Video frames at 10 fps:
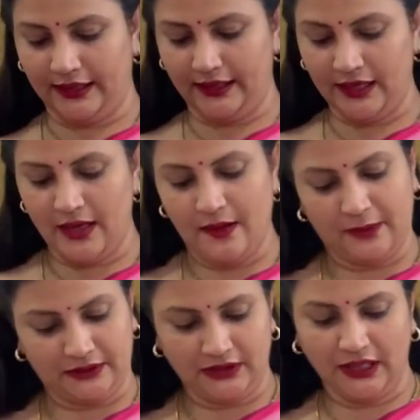అయ్యి
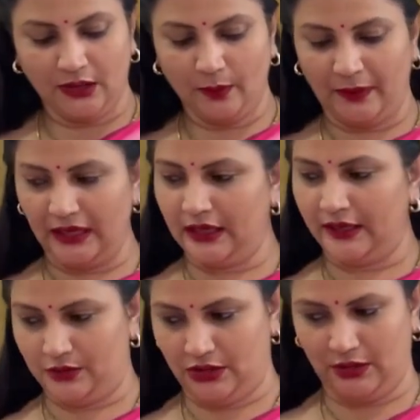ప్రతి దాంట్లో పింకే
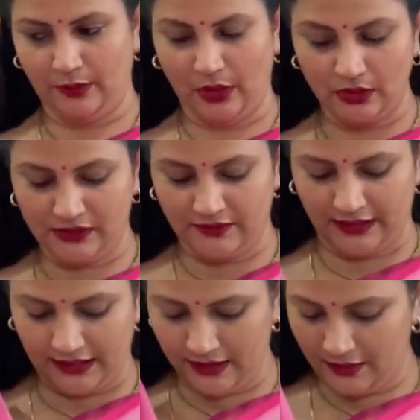వచ్చింది బ్లౌజ్
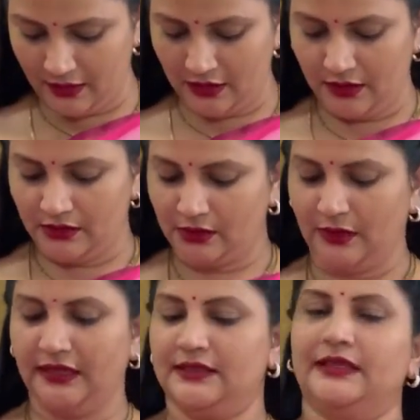వరకు సో
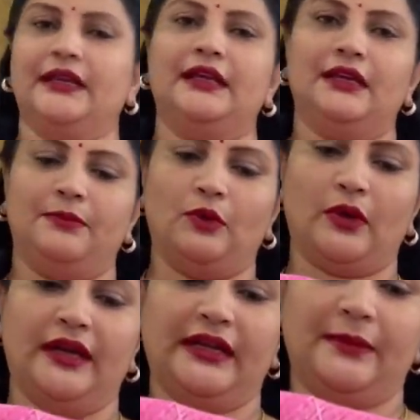ఈ జరీ ఈ
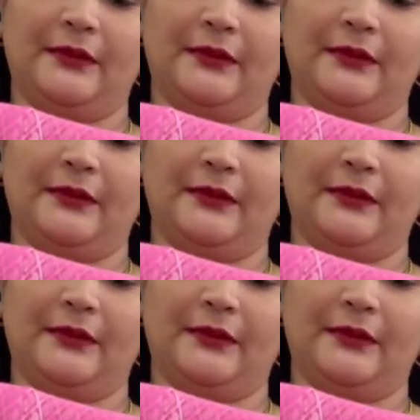బ్రొకే టైప్